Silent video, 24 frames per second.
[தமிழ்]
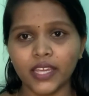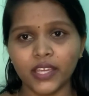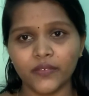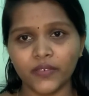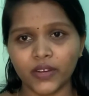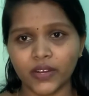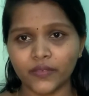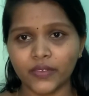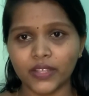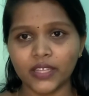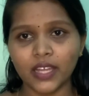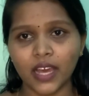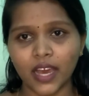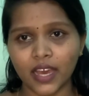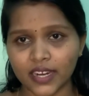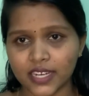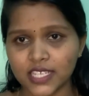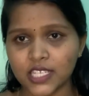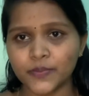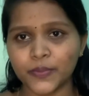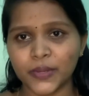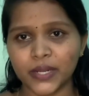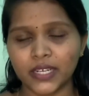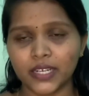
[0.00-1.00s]
இவரை வந்து
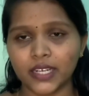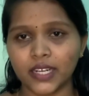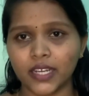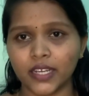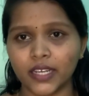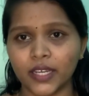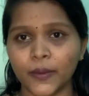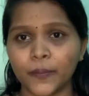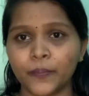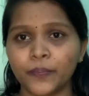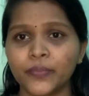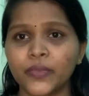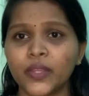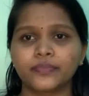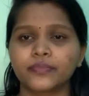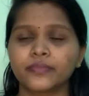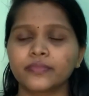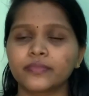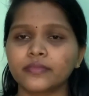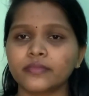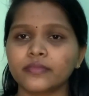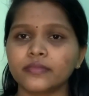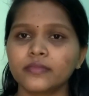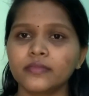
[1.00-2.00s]
அரெஸ்ட் பண்ணுறாங்க
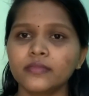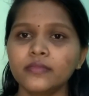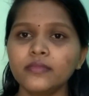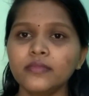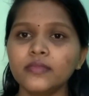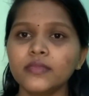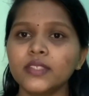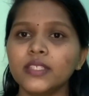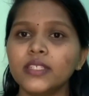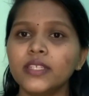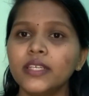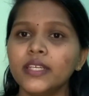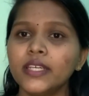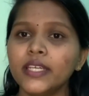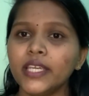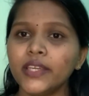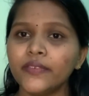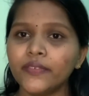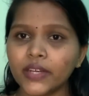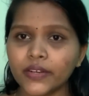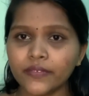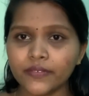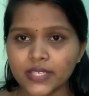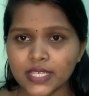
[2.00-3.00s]

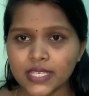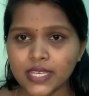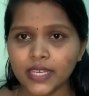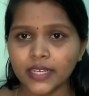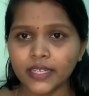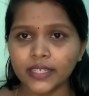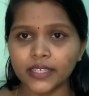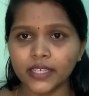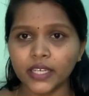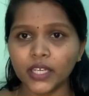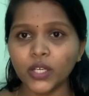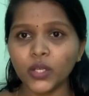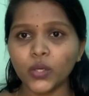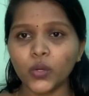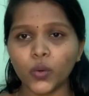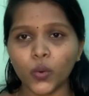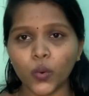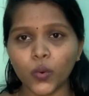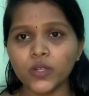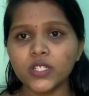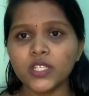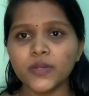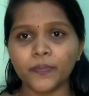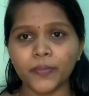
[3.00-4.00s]
இவரை விசாரிக்க
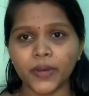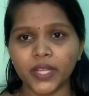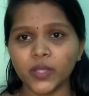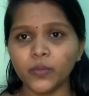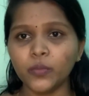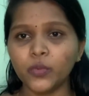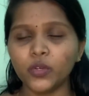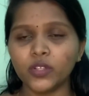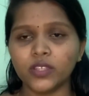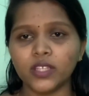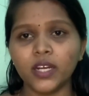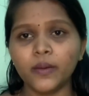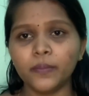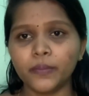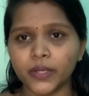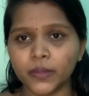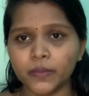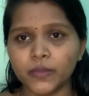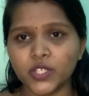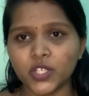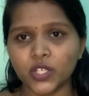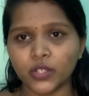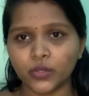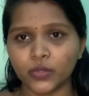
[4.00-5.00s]
கோர்ட் பதிமூணு நாள்
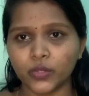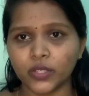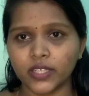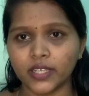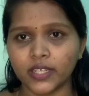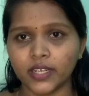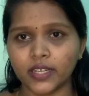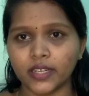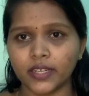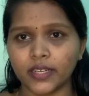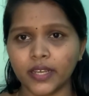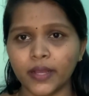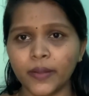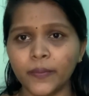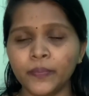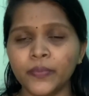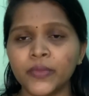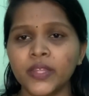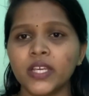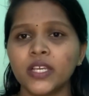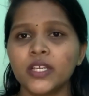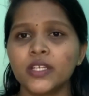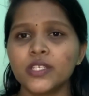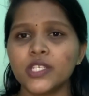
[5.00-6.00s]
பெர்மிஷன் கொடுக்குறாங்க
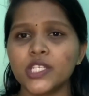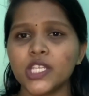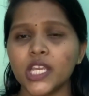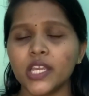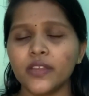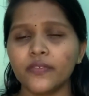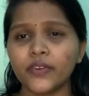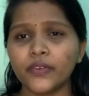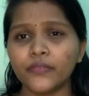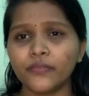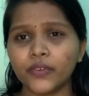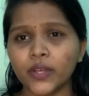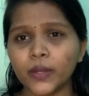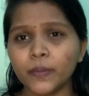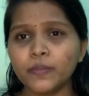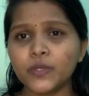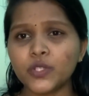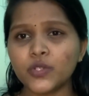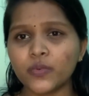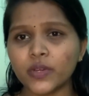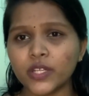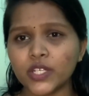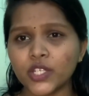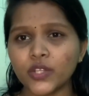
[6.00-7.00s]
ஸோ இவர் ஃபெப்
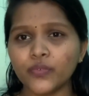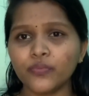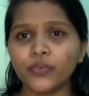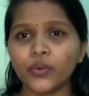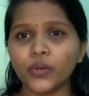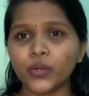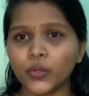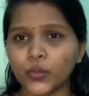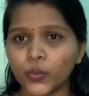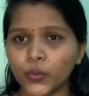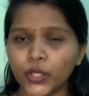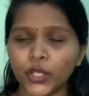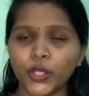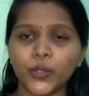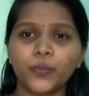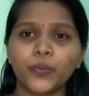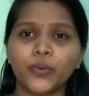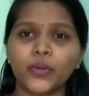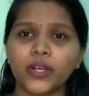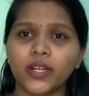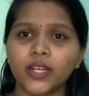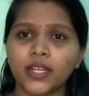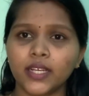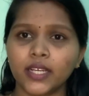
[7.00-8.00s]
டுவெண்ட்டி ஃபோர் கூட்டிகிட்டு
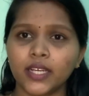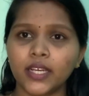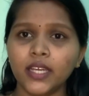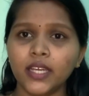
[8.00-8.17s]
போகிறாங்க